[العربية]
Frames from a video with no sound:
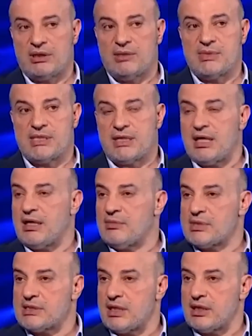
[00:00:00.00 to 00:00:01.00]
وقت اللي بيصير على ال
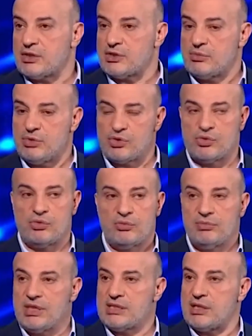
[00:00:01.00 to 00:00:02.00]
15 بيجوا
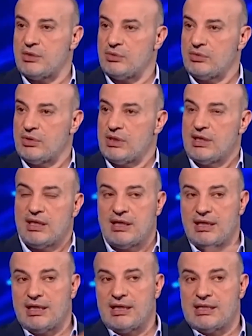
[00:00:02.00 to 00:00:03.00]
بينزلوا
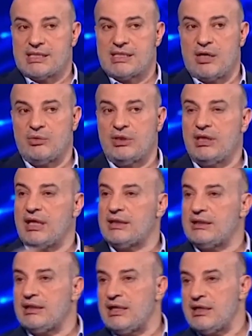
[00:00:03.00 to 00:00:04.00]
الزود اللي
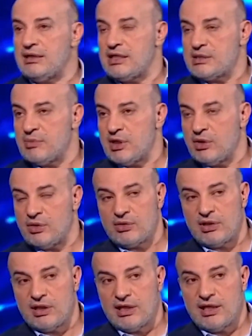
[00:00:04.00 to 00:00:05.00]
اعطيتها للناس من هون
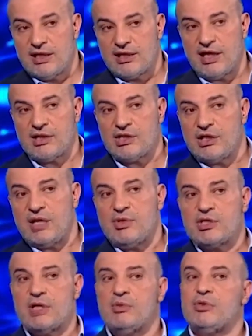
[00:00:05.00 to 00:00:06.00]
رح تشيلها
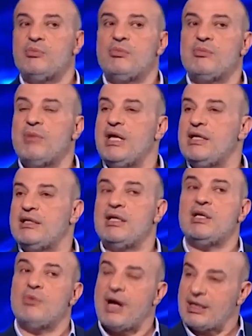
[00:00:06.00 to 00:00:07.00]
من جيبتهم من ميله
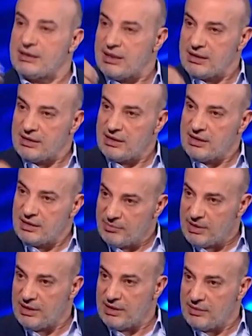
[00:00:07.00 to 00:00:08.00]
ثانيه واكثر
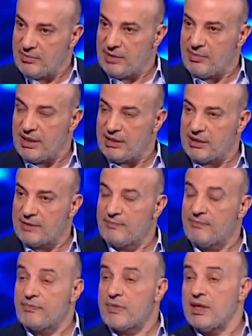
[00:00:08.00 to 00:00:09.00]
من من شو بنكون
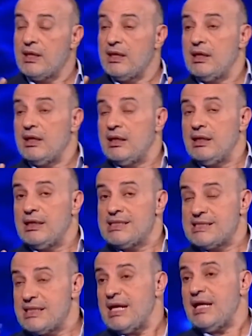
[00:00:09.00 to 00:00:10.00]
عملنا؟
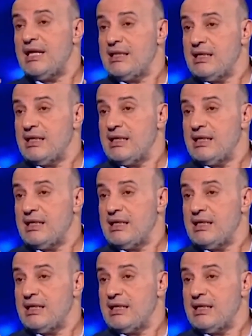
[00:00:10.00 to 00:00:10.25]
زد على